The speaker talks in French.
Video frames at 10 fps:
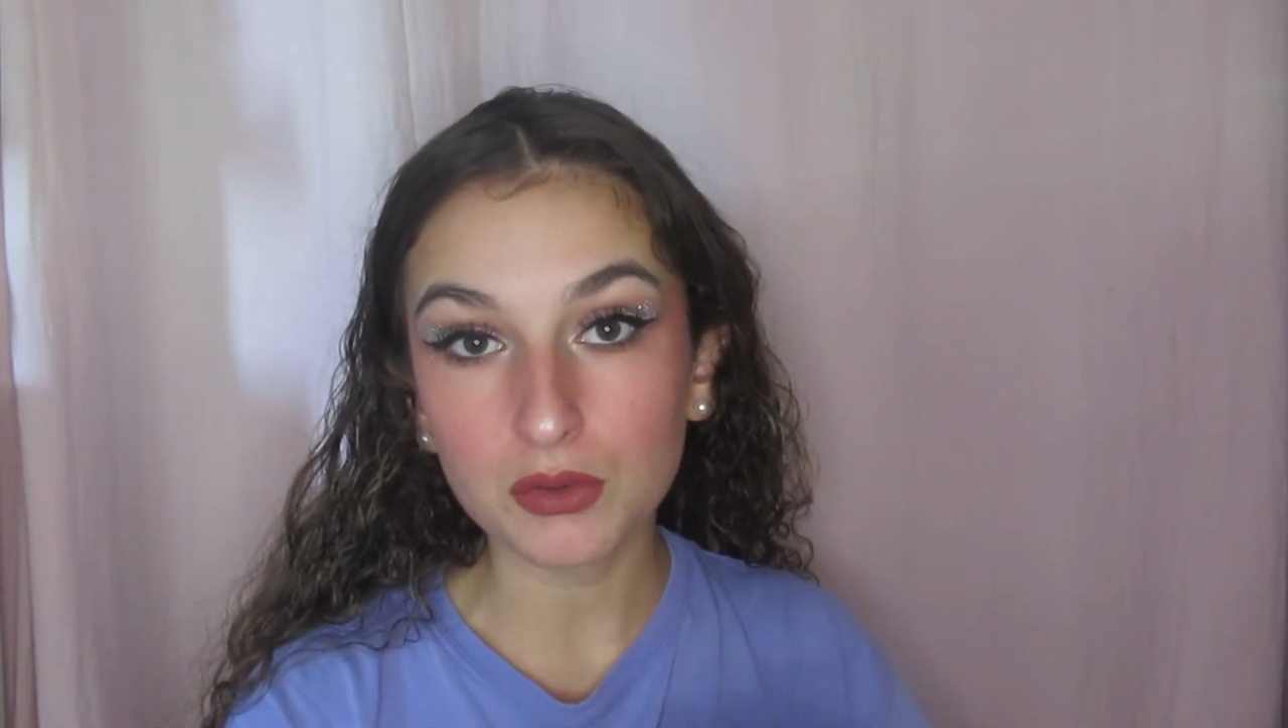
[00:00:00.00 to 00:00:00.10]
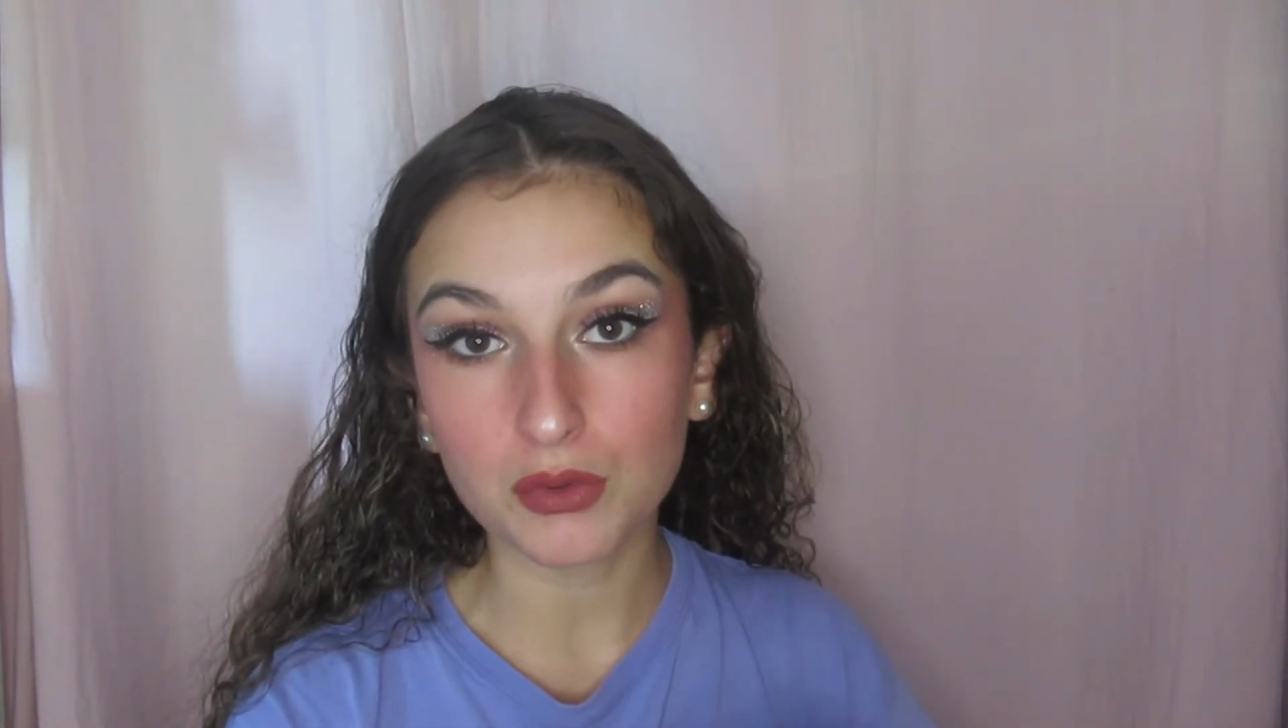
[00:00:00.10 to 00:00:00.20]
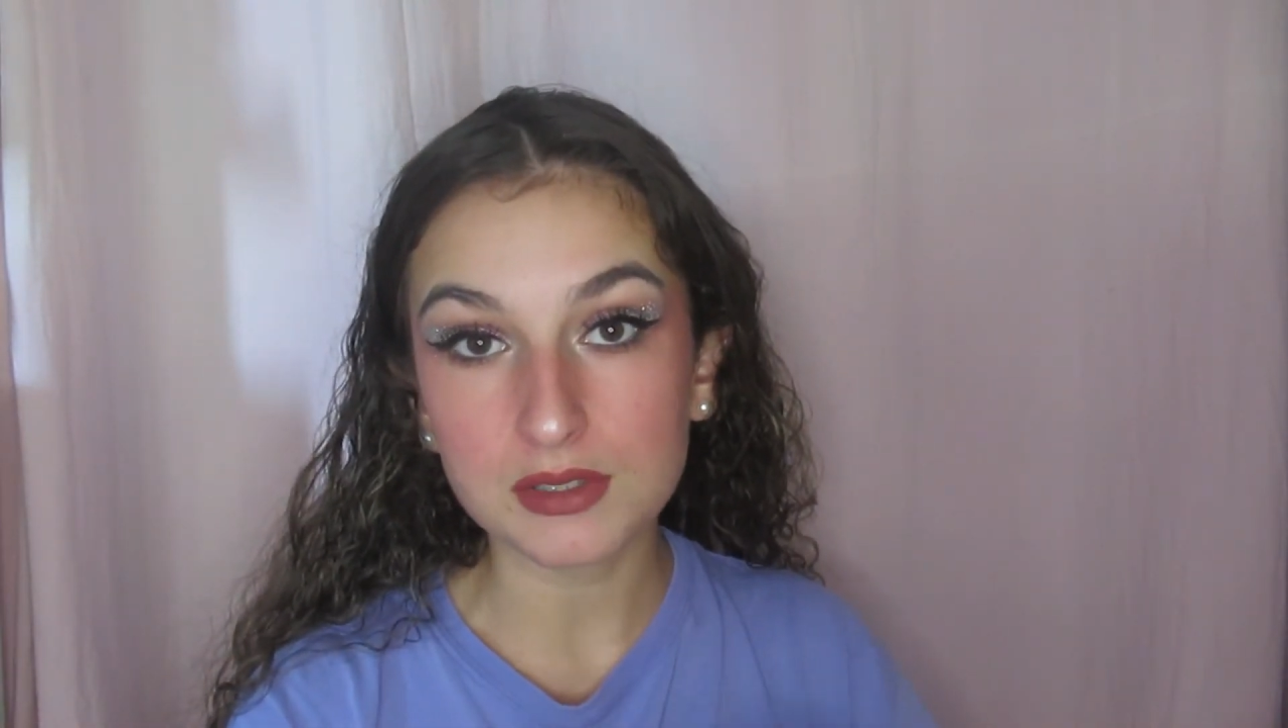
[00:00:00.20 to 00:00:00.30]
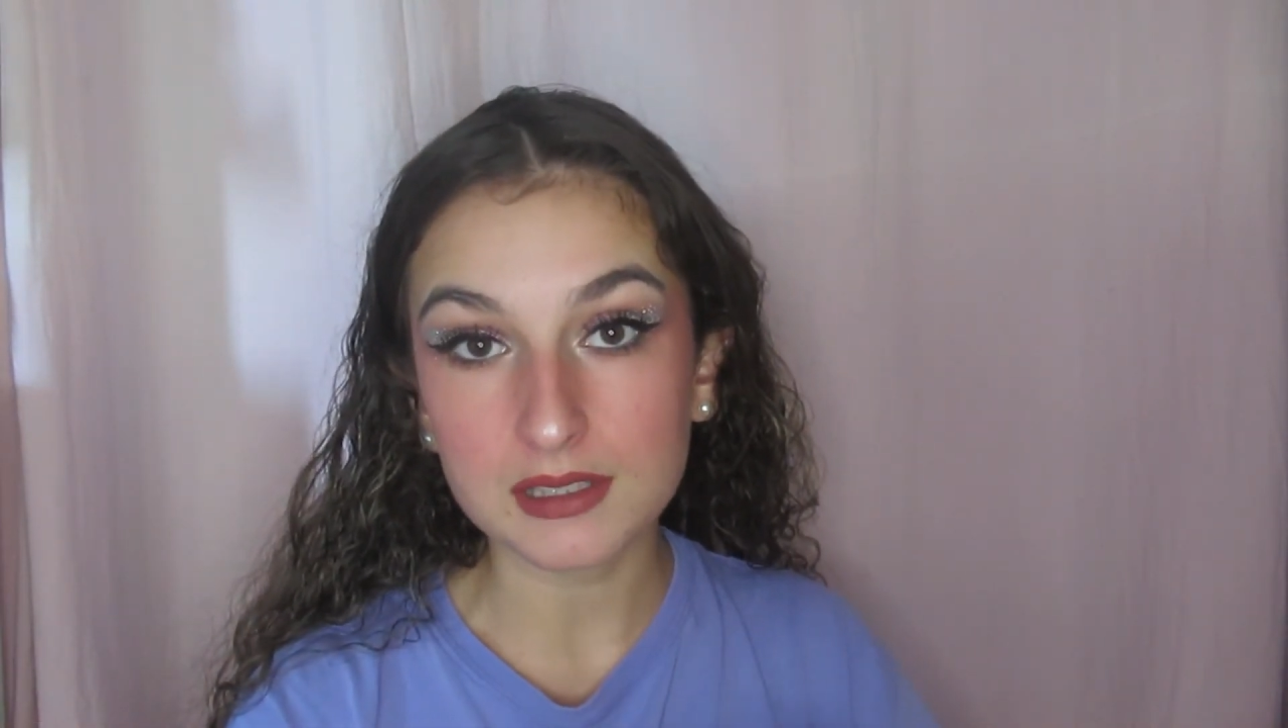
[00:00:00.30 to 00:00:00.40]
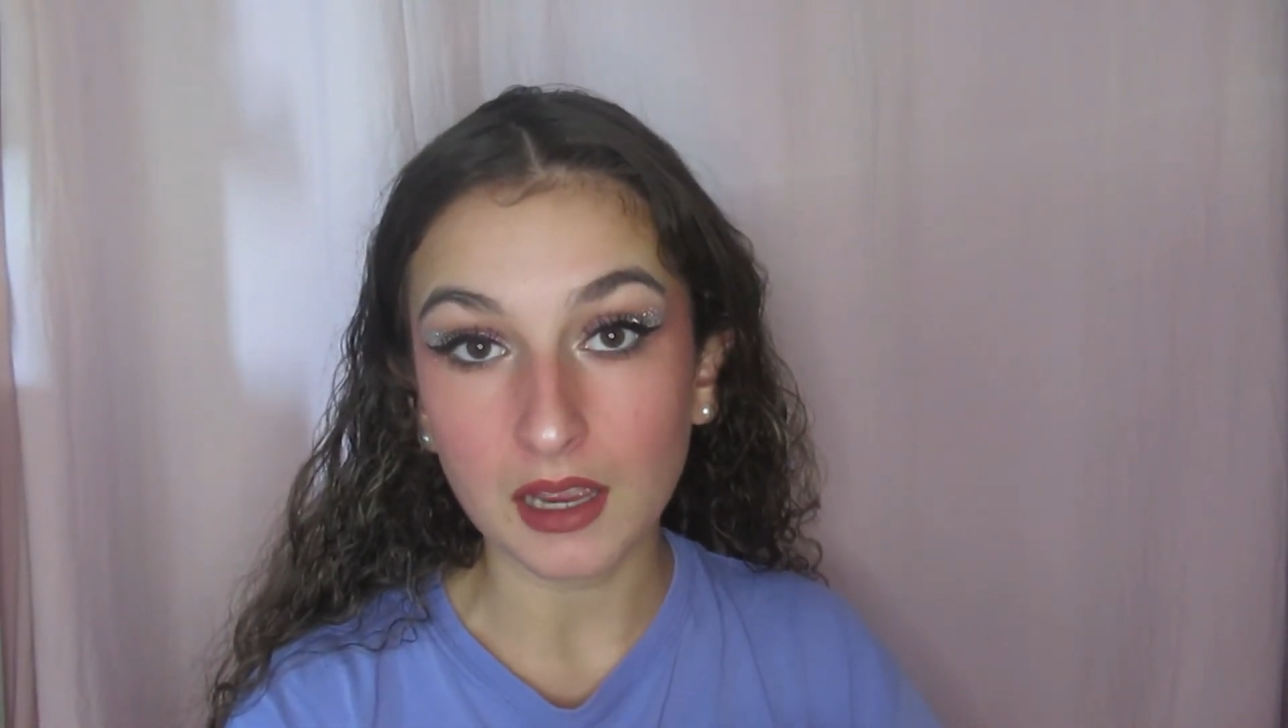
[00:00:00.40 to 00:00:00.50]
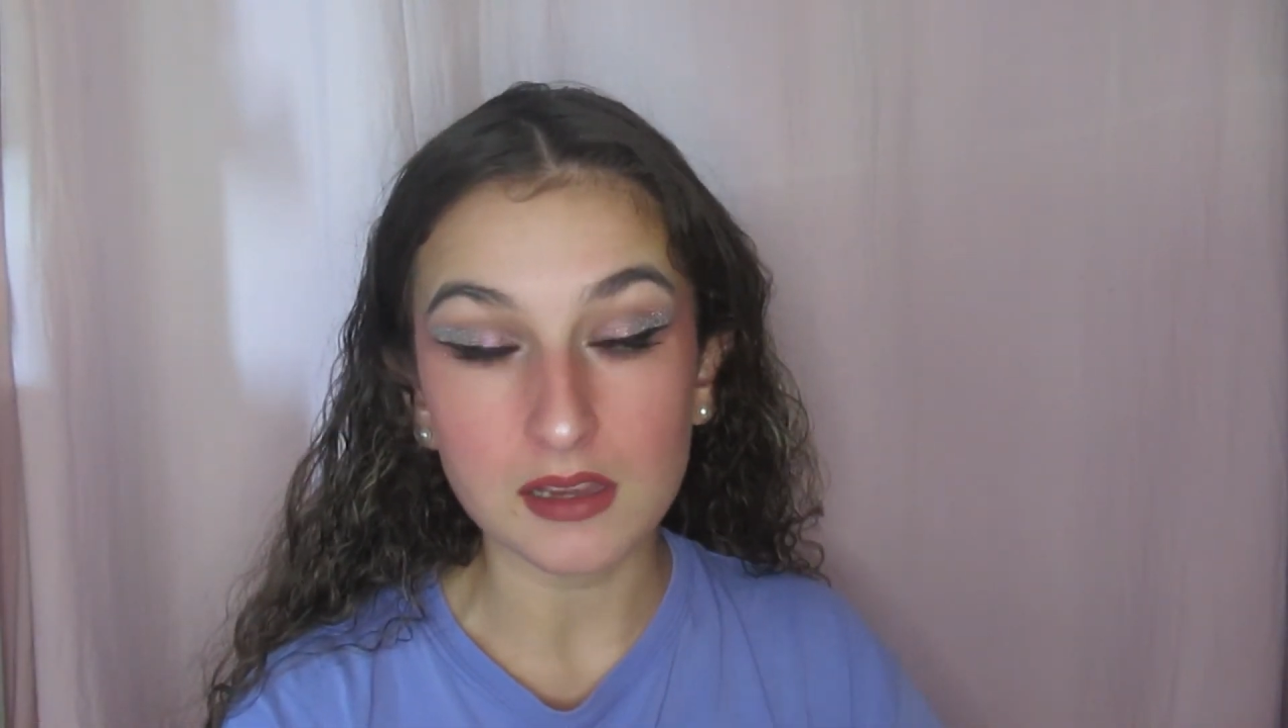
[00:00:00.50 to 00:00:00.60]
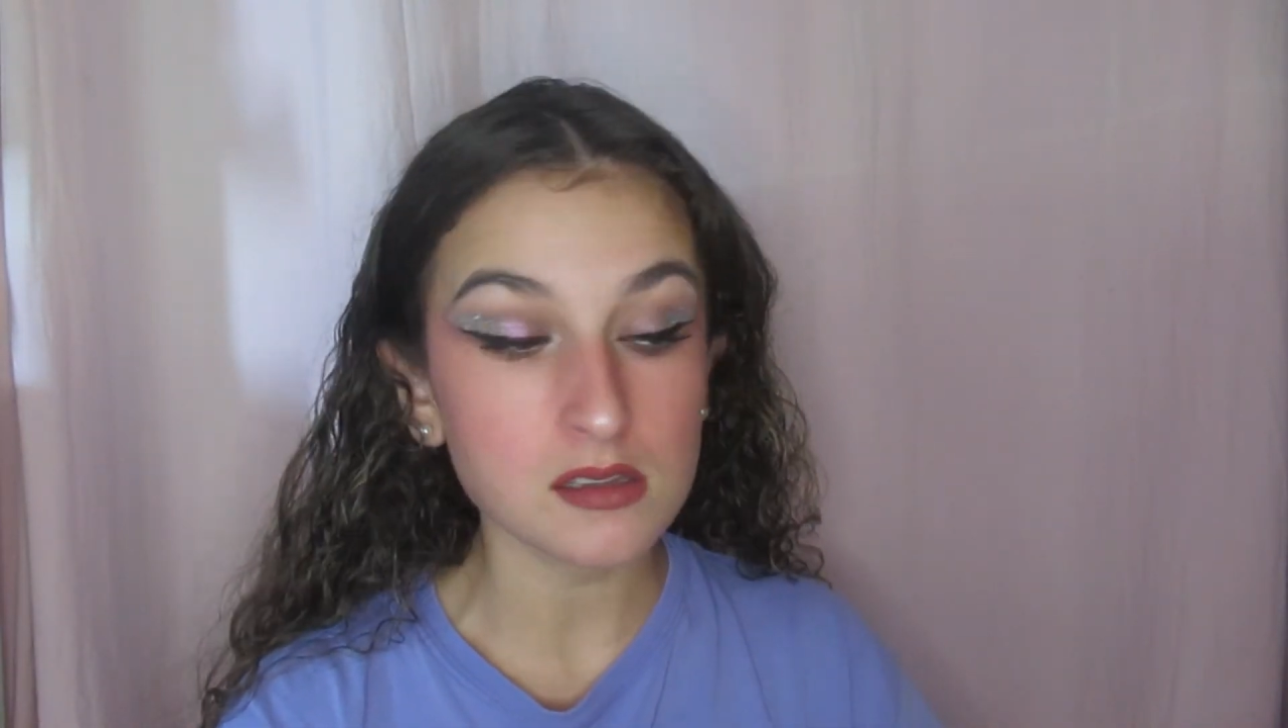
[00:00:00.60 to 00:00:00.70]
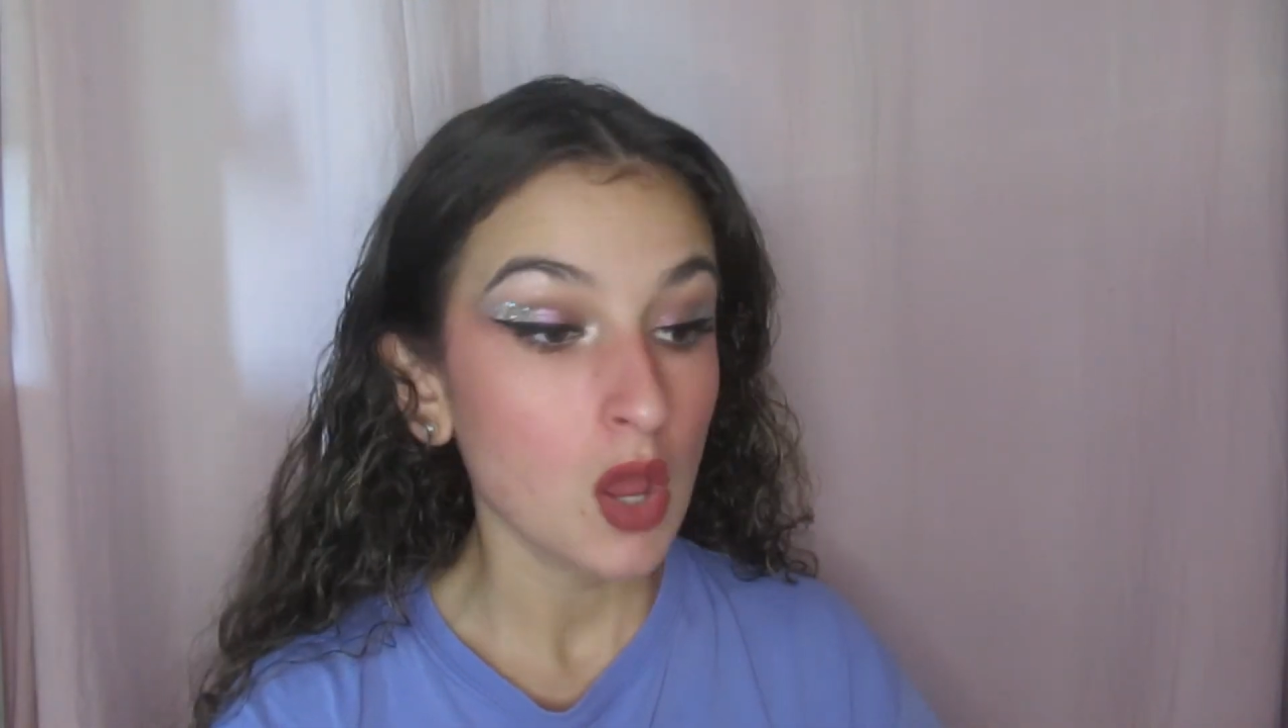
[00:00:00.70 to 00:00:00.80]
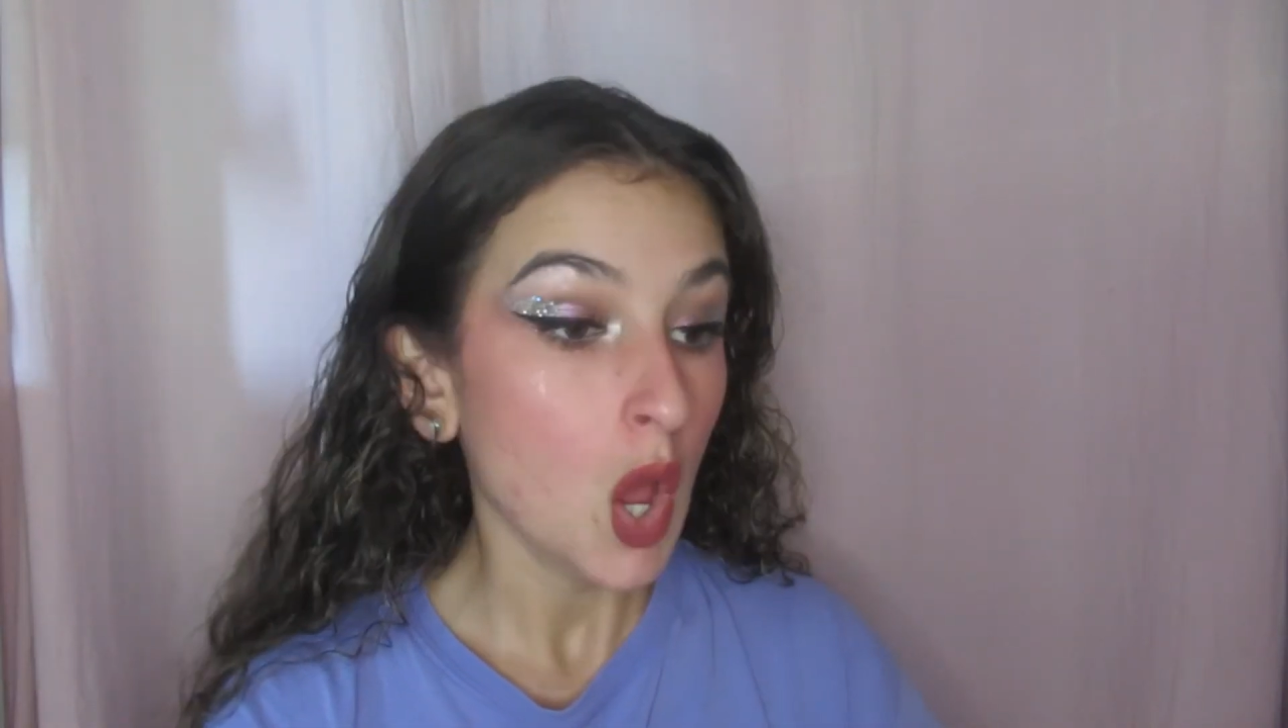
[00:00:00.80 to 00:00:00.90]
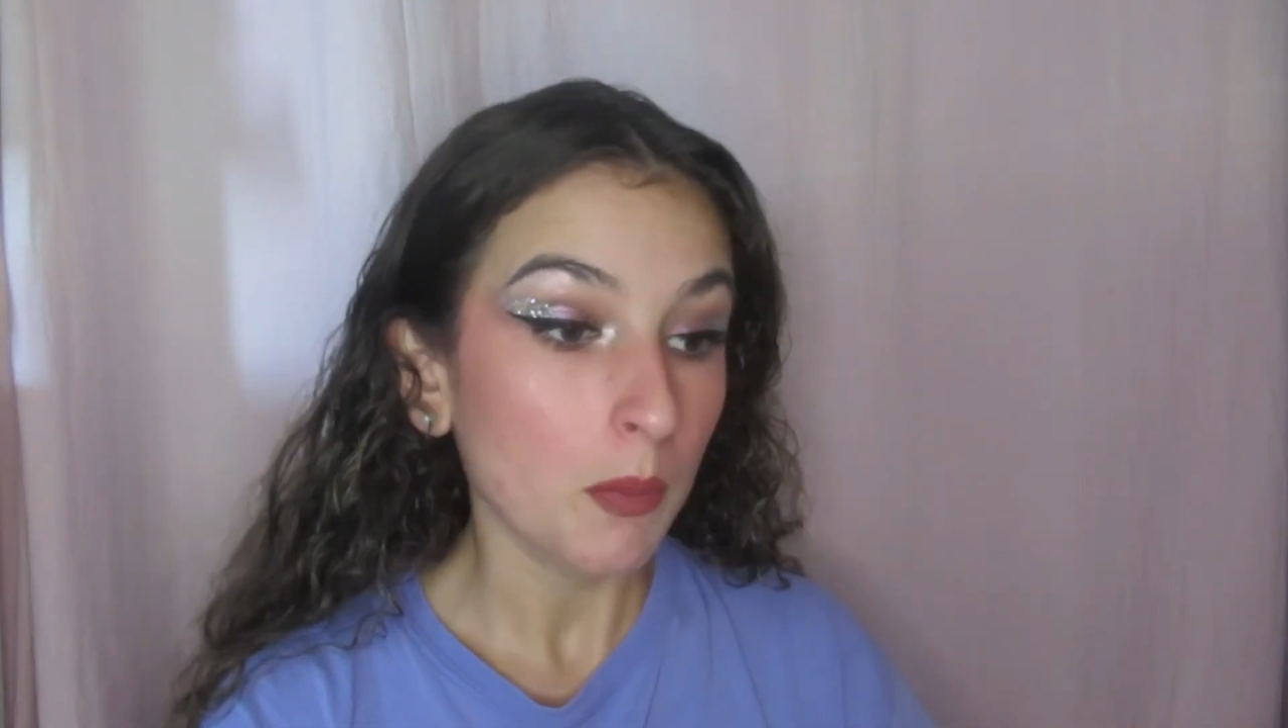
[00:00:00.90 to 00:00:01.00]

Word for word: de strass